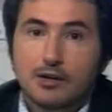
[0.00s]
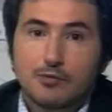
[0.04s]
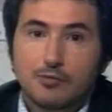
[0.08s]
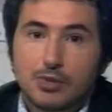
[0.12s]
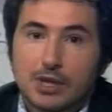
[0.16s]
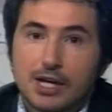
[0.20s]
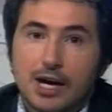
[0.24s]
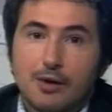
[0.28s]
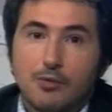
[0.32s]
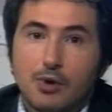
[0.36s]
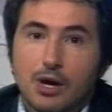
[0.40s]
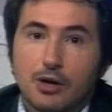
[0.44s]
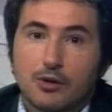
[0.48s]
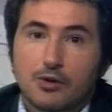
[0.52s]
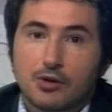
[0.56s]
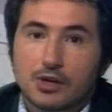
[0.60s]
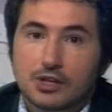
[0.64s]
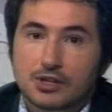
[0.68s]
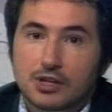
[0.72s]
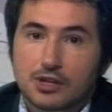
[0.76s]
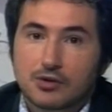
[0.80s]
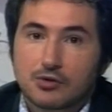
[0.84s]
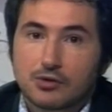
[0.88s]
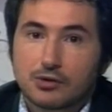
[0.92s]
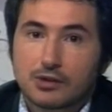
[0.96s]
Speriamo ecco, che
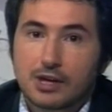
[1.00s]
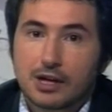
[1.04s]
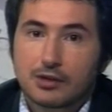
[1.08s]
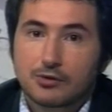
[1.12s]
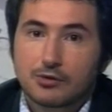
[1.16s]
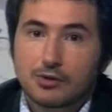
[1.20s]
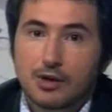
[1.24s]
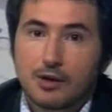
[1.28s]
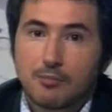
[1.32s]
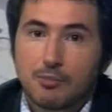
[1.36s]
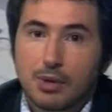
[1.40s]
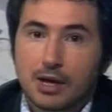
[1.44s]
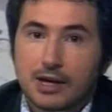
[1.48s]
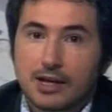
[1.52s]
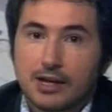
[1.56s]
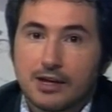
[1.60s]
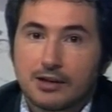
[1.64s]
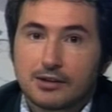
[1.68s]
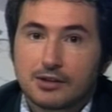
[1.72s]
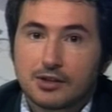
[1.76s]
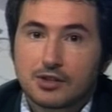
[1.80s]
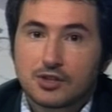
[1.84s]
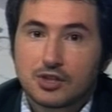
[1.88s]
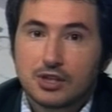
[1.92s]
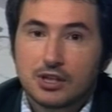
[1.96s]
sia soltanto una
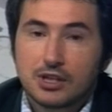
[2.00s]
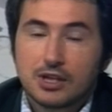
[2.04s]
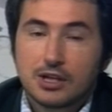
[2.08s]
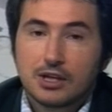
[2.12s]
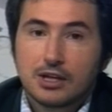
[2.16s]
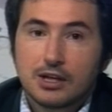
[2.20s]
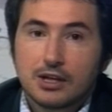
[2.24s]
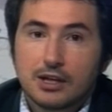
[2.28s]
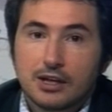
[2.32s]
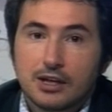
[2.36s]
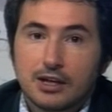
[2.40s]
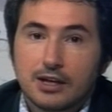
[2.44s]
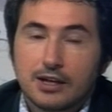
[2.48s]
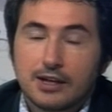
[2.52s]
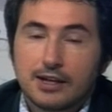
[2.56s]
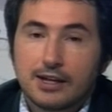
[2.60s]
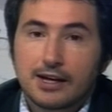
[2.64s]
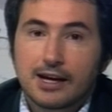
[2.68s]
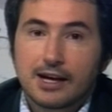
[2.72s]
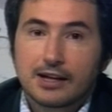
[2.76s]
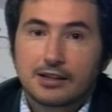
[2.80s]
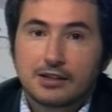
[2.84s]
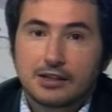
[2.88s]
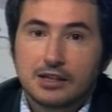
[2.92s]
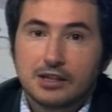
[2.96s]
parentesi eh,
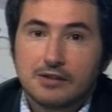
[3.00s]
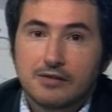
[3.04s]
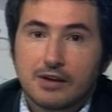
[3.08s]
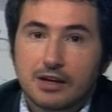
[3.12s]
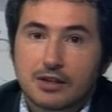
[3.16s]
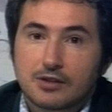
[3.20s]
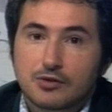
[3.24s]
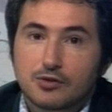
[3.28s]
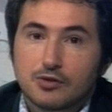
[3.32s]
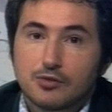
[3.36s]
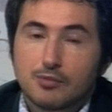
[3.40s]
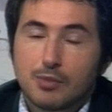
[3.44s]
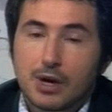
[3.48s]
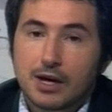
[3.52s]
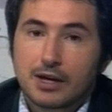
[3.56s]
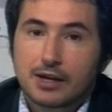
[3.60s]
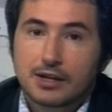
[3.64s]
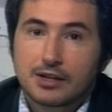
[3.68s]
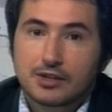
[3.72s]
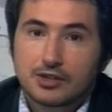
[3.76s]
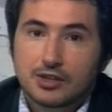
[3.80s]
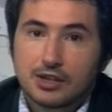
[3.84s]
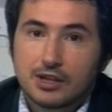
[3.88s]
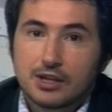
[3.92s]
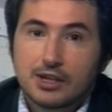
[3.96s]
negativa, insomma, e
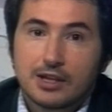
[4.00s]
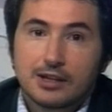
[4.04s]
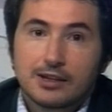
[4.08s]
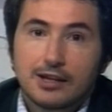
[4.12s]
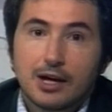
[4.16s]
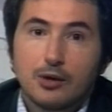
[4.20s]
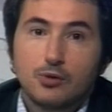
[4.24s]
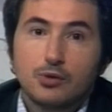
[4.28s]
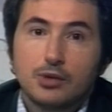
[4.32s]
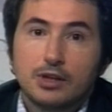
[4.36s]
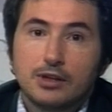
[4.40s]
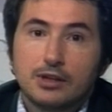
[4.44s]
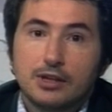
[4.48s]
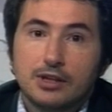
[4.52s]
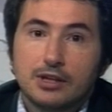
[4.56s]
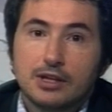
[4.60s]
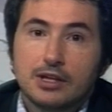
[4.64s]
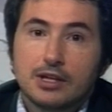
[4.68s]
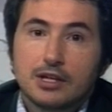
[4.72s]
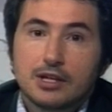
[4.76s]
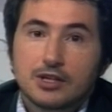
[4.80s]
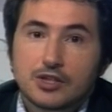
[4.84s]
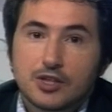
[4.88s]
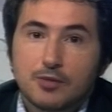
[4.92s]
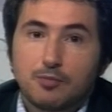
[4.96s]
che si, da
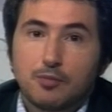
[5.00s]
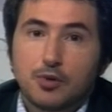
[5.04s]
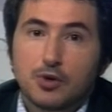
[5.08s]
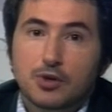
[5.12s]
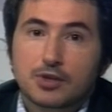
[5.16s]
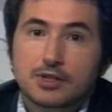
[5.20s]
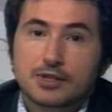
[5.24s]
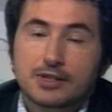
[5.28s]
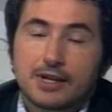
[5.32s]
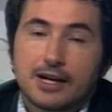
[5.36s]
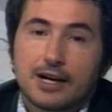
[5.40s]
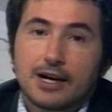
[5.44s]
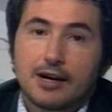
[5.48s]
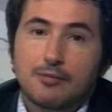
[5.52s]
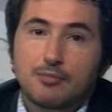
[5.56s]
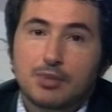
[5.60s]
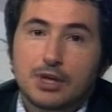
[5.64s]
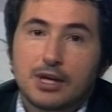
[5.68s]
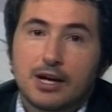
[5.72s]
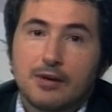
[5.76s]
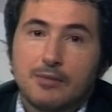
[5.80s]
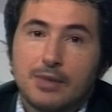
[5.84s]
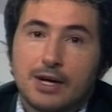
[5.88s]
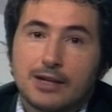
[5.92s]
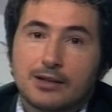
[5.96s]
lunedì si possa
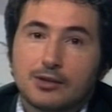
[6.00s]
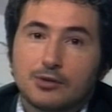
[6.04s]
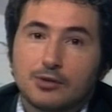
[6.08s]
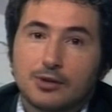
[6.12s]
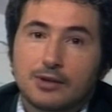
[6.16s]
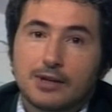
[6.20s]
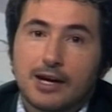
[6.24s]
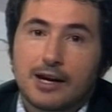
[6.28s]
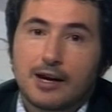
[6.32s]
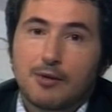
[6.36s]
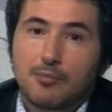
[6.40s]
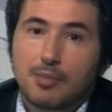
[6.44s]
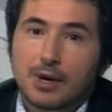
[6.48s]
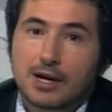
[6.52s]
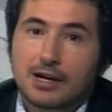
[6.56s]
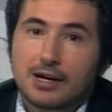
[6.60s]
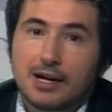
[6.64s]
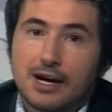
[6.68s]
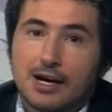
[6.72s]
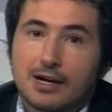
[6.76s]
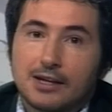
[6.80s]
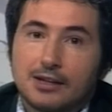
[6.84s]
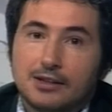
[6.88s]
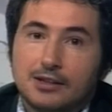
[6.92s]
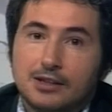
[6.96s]
pienamente tornare a
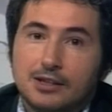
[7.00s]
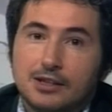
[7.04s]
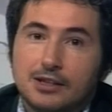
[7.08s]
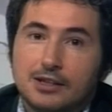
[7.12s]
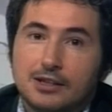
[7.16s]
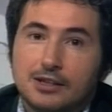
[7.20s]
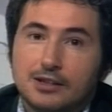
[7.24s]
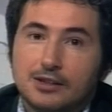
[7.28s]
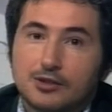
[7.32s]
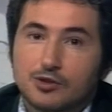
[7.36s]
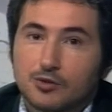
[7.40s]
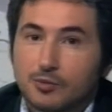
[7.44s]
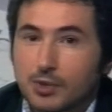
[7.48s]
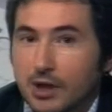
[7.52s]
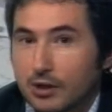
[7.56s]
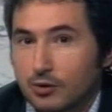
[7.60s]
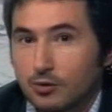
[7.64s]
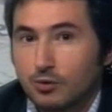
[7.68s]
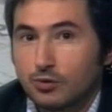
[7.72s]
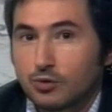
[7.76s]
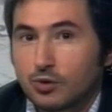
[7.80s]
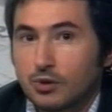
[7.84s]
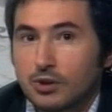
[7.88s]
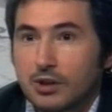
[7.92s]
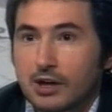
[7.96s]
parlare di, di,
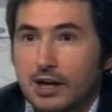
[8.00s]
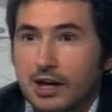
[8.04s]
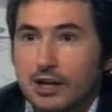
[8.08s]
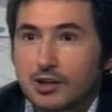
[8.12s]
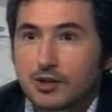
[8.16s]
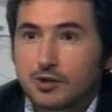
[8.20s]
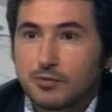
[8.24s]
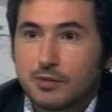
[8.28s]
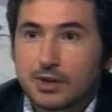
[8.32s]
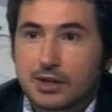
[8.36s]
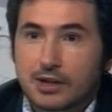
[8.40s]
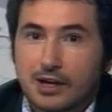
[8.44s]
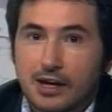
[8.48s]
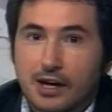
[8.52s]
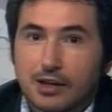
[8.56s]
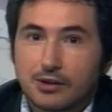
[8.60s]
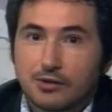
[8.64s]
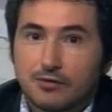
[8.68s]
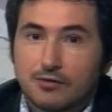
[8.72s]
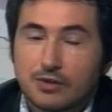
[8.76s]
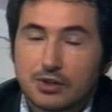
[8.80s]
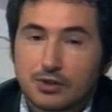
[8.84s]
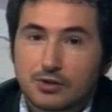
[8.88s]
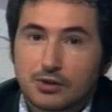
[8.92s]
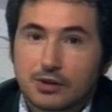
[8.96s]
soprattutto di
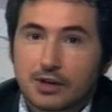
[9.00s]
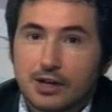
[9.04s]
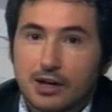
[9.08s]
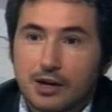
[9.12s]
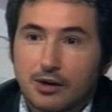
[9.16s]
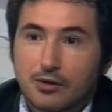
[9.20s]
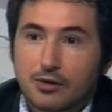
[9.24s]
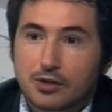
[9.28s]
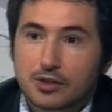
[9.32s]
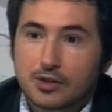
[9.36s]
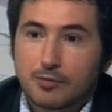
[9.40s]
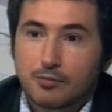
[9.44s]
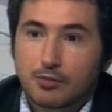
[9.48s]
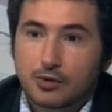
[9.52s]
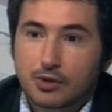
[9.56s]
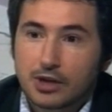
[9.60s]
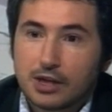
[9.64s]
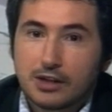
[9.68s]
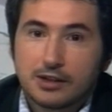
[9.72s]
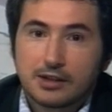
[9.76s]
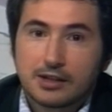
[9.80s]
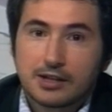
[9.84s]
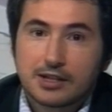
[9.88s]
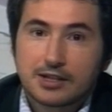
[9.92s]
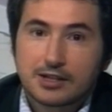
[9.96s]
mercato visto che è la cosa più, che
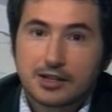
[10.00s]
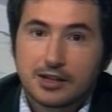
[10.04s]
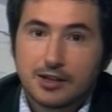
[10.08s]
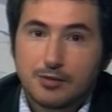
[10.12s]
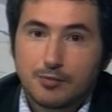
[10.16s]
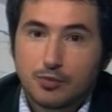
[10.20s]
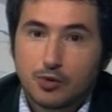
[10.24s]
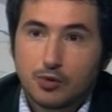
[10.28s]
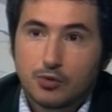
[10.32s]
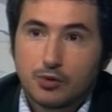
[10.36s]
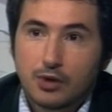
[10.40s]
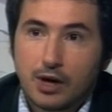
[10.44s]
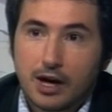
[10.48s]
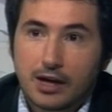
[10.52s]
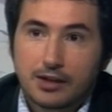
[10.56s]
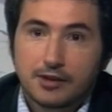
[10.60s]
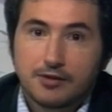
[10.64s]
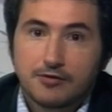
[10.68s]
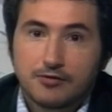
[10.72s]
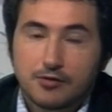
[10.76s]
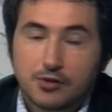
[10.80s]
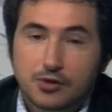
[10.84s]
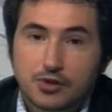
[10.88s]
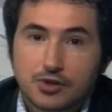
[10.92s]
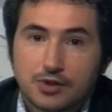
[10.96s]
interessa di più ai
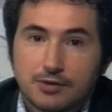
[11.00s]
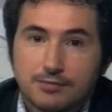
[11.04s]
tifosi.